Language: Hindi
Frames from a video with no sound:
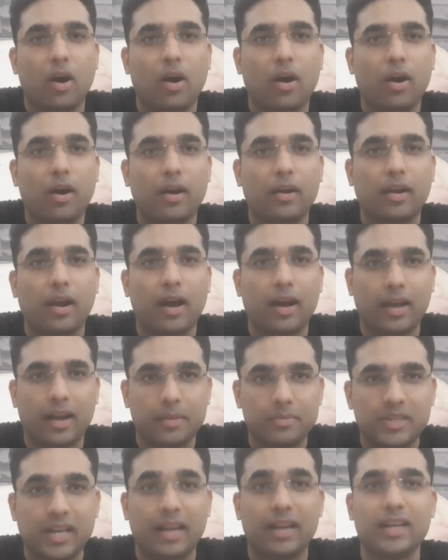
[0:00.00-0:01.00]
और अगर
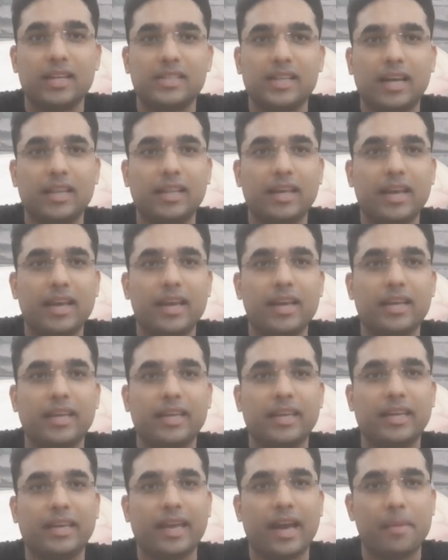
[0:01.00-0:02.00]
आप जानना चाहते हैं
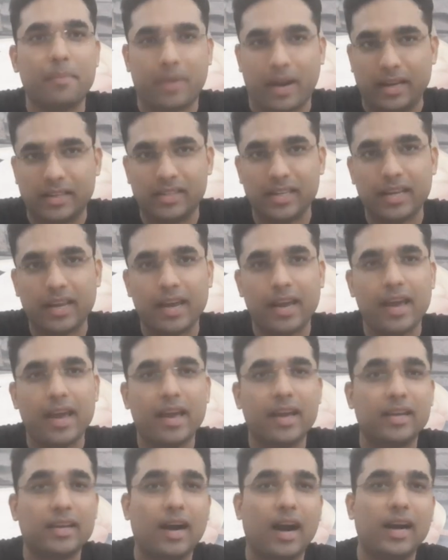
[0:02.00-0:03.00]
कि क्या प्राइसिंग
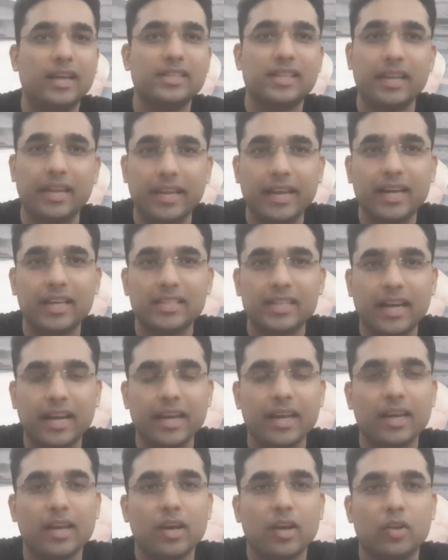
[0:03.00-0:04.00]
है कहाँ से लिया जाए